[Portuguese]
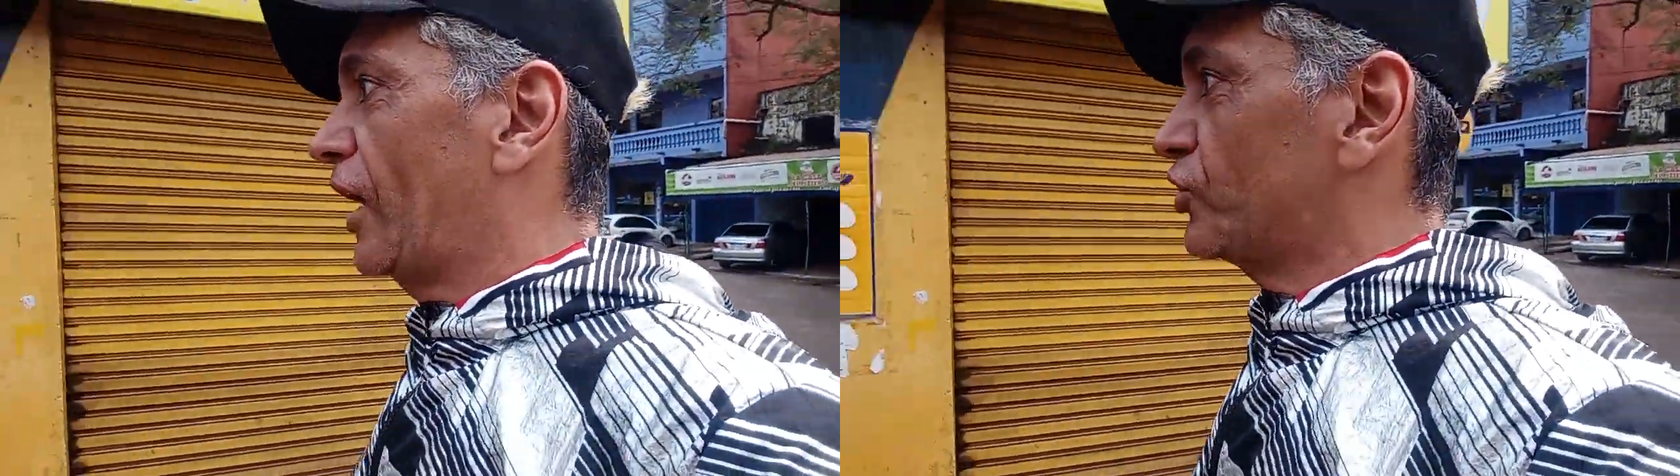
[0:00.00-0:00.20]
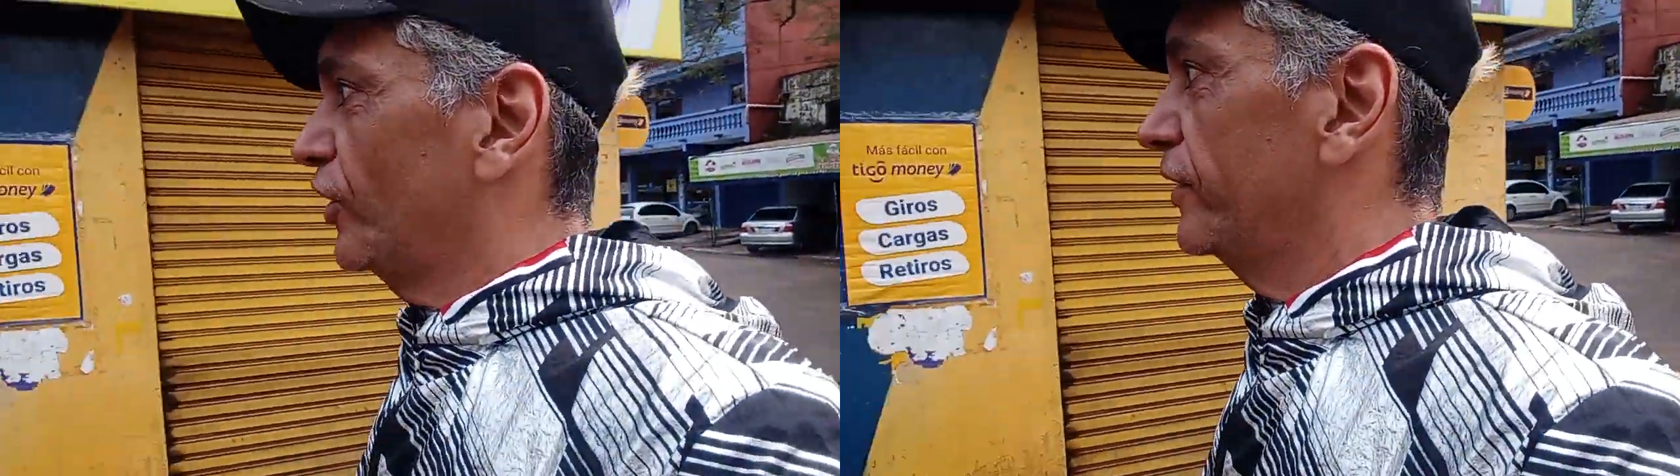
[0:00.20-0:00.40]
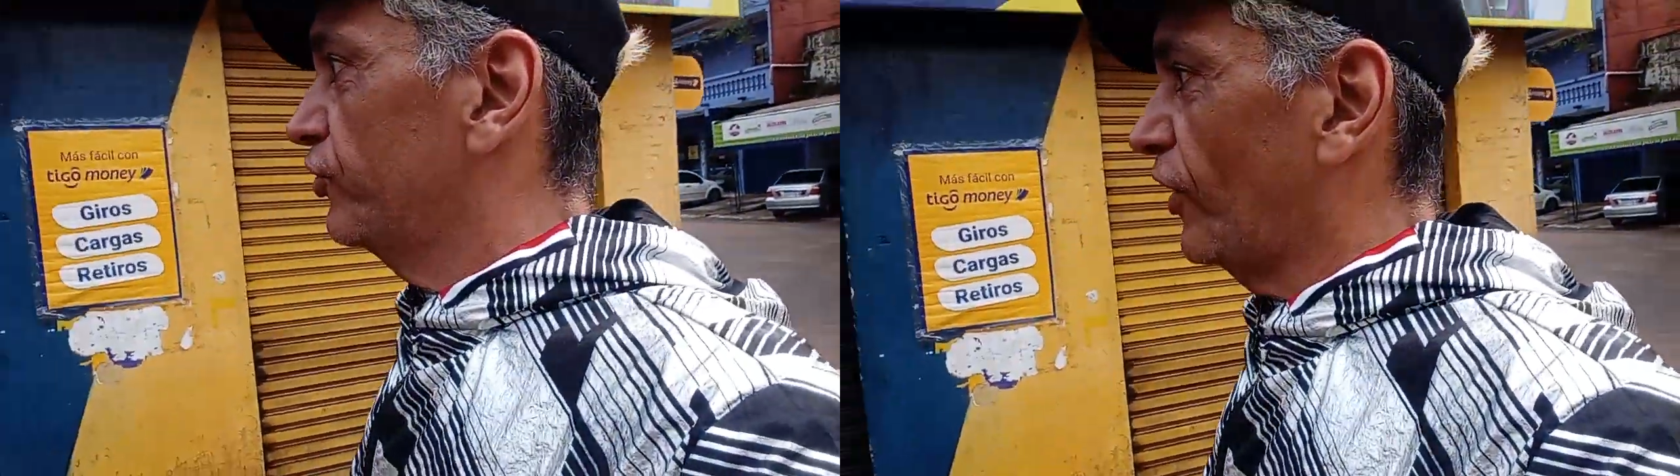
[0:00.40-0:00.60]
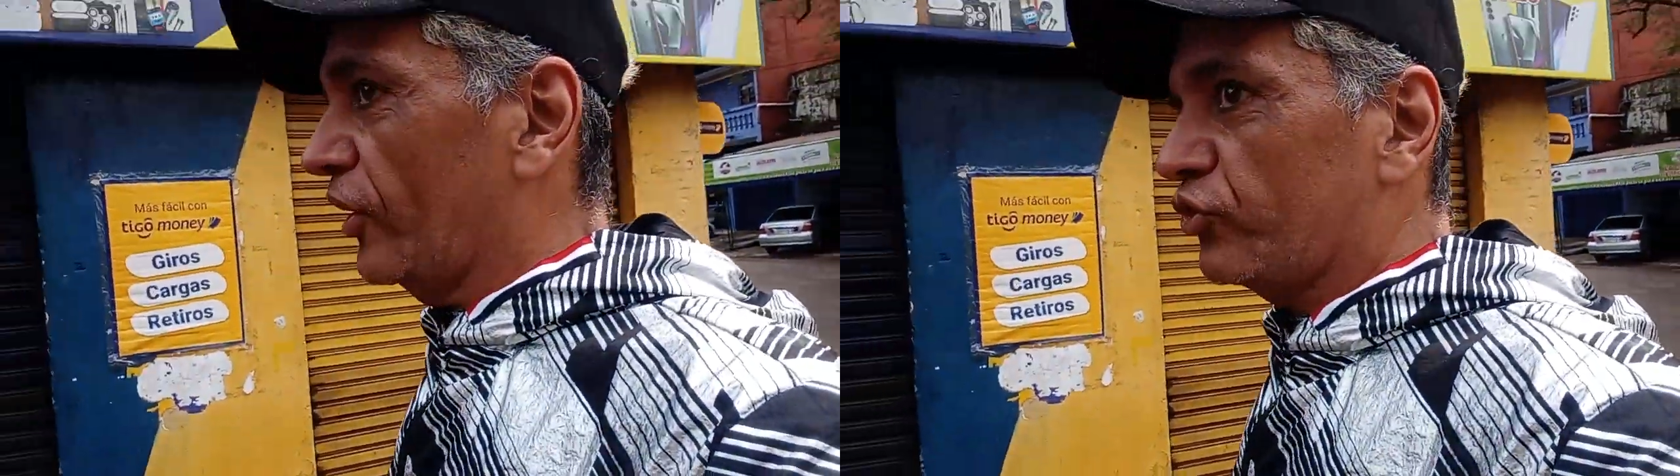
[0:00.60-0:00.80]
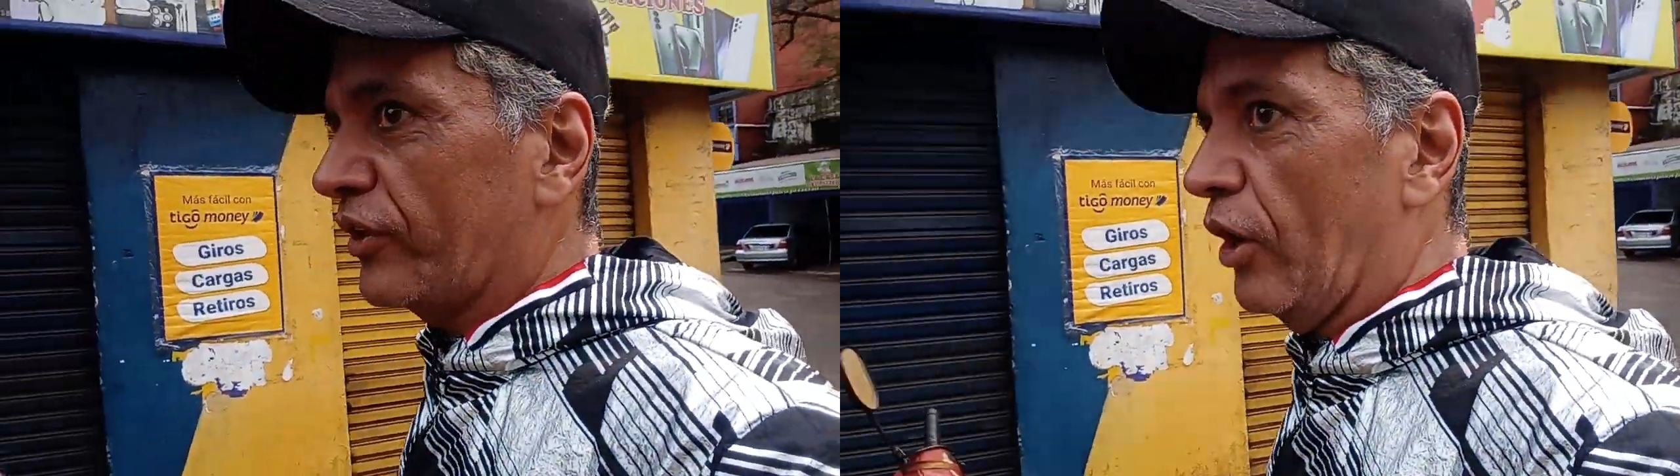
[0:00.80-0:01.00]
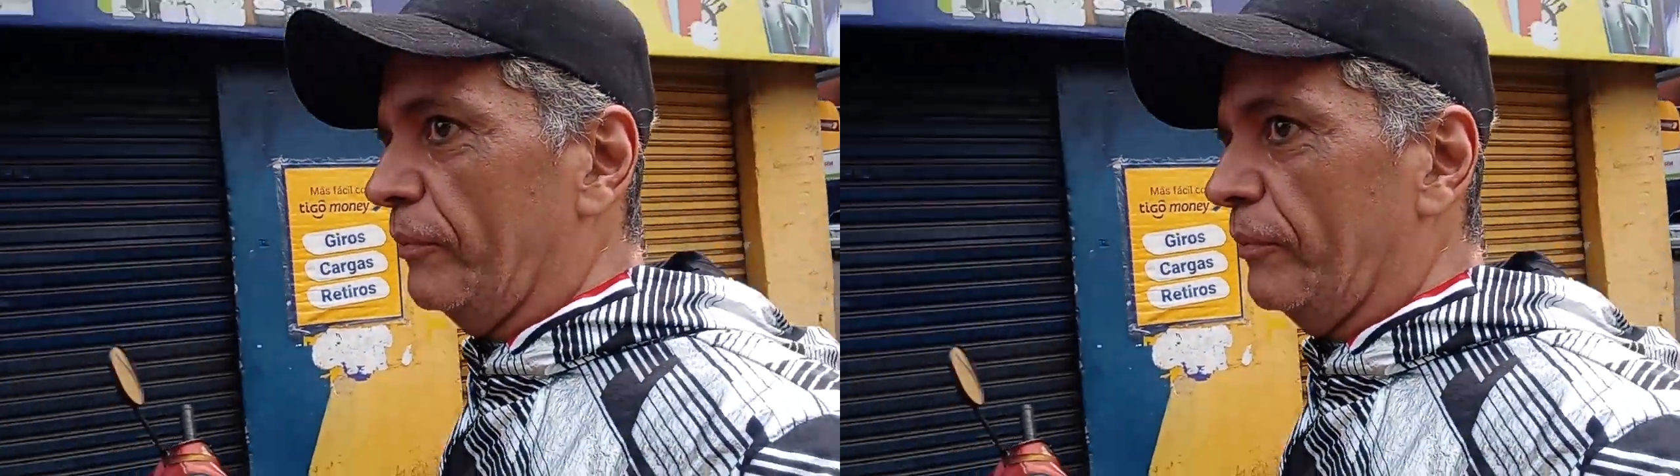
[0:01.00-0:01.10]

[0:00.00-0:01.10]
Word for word: A gente já está